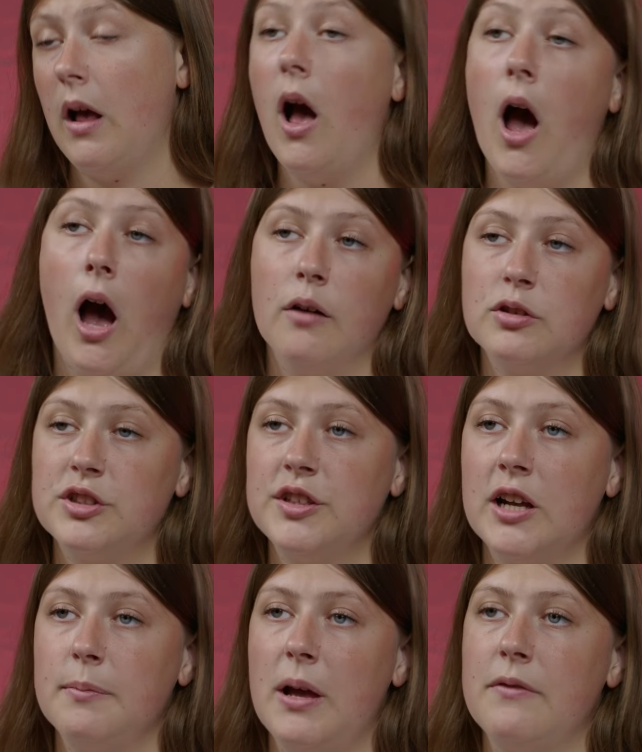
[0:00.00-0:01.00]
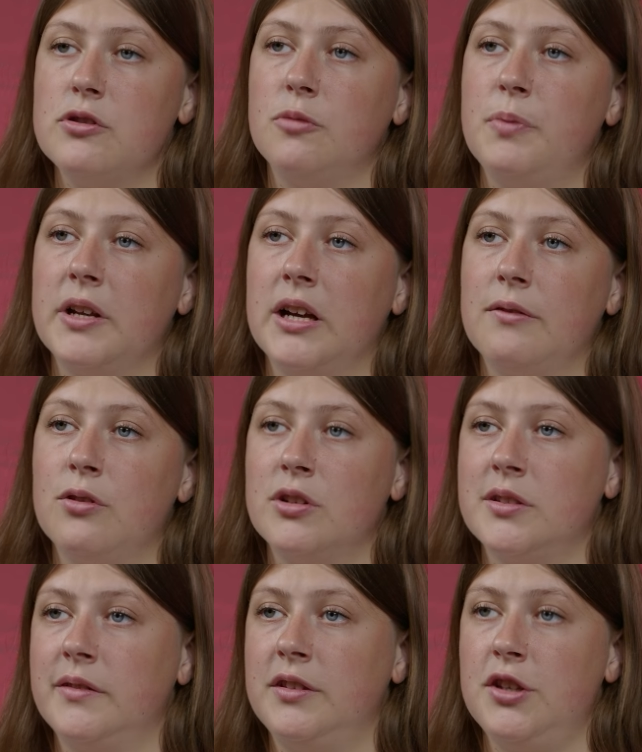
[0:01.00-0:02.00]
А вот Сербия ведет переговоры с
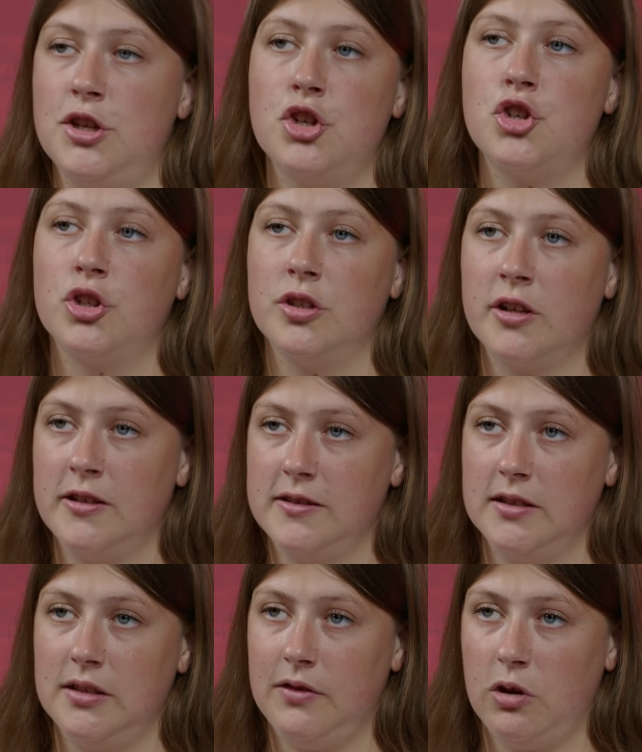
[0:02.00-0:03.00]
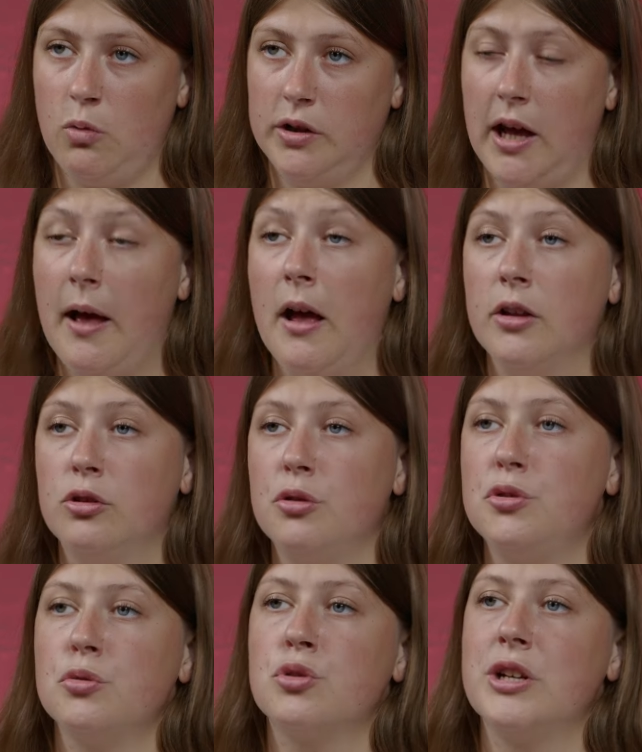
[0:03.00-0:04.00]
2014 года, то
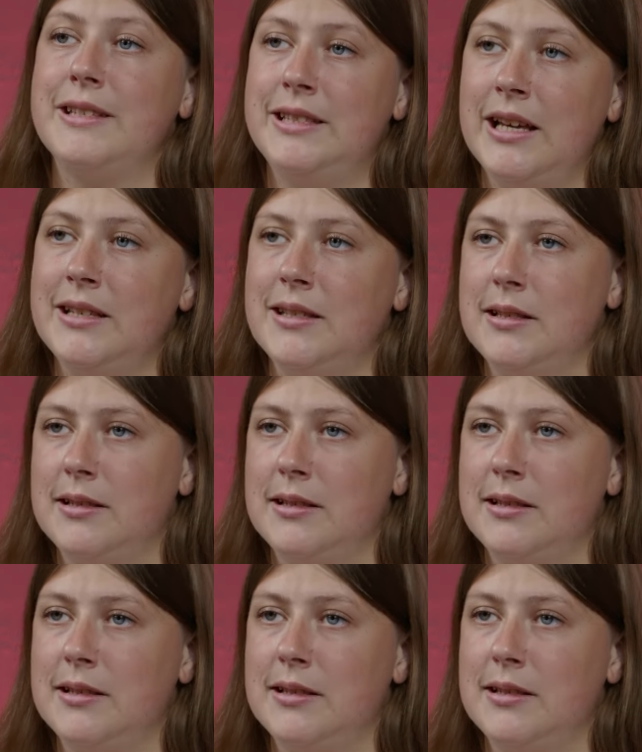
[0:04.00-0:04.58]
есть уже 10